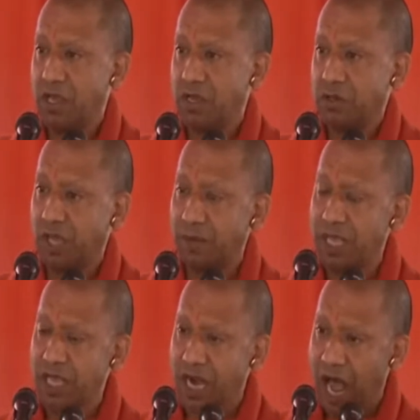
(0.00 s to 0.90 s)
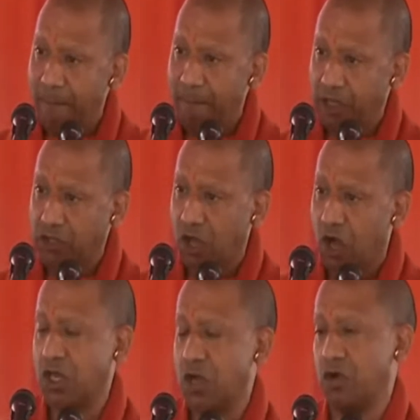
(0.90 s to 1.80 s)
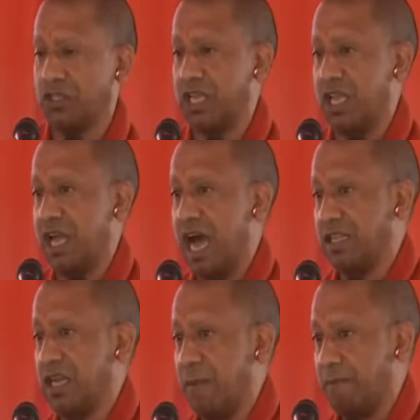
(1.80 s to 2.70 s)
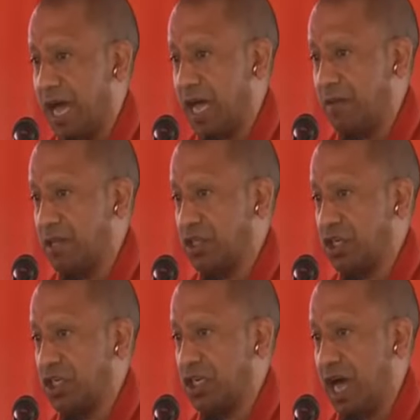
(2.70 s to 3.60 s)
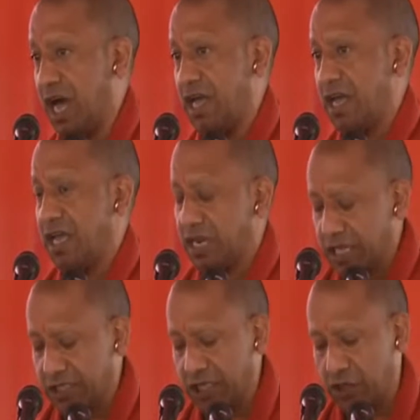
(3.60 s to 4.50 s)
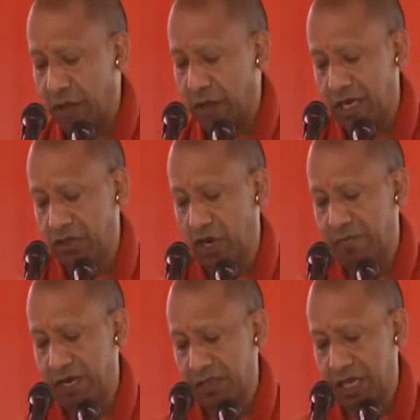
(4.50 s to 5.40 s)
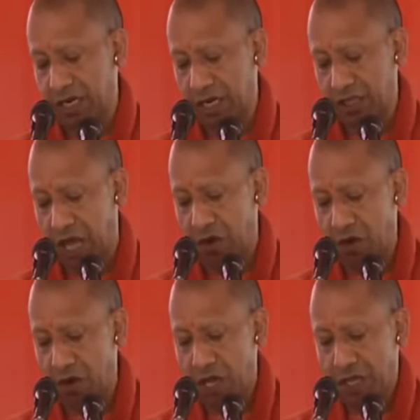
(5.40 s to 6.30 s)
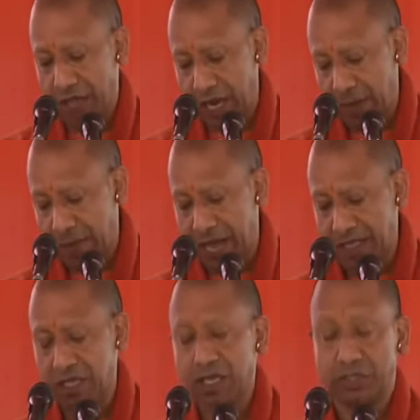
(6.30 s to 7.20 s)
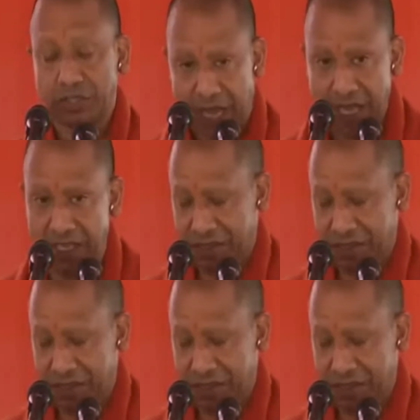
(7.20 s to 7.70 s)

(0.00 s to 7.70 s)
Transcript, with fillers: सभी राम भक्तों की ओर से आदरणीय प्रधानमंत्री जी का हृदय से स्वागत और अभिनंदन करता हूं धन्यवाद जय हिंद